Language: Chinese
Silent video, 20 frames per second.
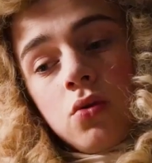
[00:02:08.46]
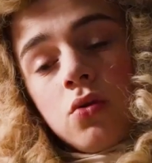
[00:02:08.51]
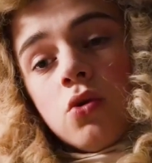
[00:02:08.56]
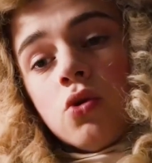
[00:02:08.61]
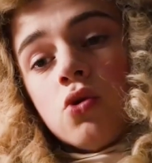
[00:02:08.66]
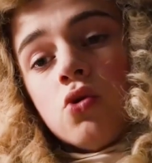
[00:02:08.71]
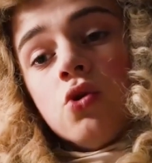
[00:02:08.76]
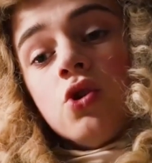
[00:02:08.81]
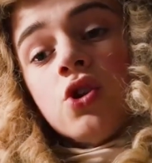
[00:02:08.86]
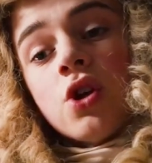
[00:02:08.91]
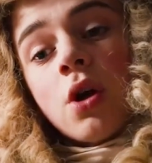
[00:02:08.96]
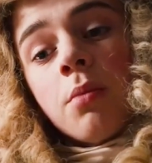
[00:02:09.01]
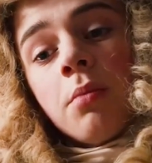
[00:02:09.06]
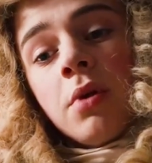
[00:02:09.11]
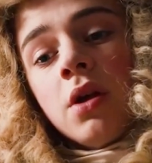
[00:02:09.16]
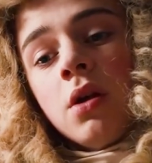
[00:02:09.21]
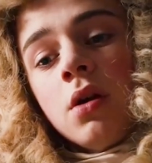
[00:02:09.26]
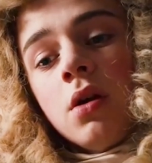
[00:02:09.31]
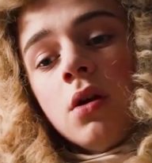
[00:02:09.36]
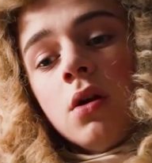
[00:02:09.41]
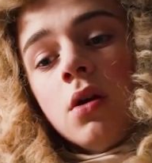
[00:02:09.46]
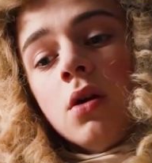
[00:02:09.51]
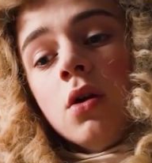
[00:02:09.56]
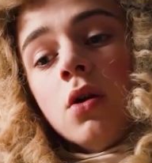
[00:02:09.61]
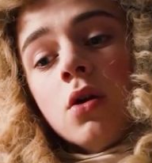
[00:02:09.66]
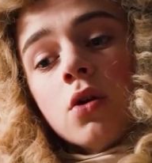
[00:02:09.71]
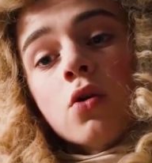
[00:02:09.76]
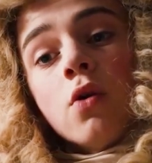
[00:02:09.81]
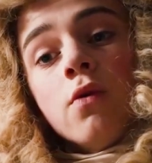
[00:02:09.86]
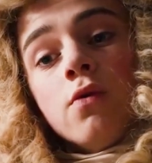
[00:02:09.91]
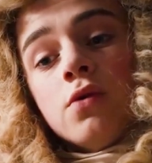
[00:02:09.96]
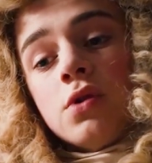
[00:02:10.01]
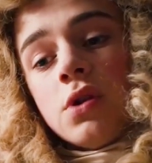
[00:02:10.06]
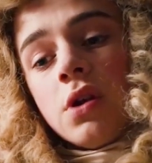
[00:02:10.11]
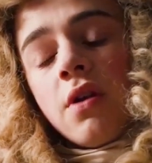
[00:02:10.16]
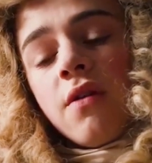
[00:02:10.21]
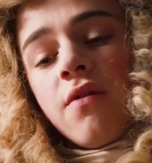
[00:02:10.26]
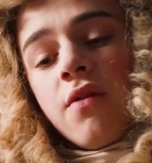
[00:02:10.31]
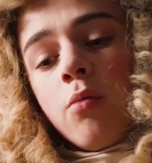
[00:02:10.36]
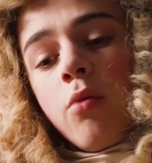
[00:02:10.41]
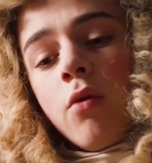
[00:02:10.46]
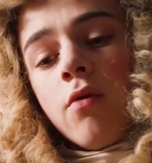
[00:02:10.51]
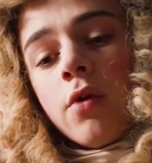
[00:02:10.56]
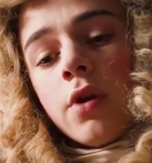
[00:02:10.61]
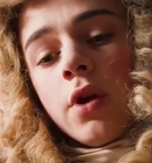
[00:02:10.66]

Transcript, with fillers: 之后的时间更是很少与玛利亚见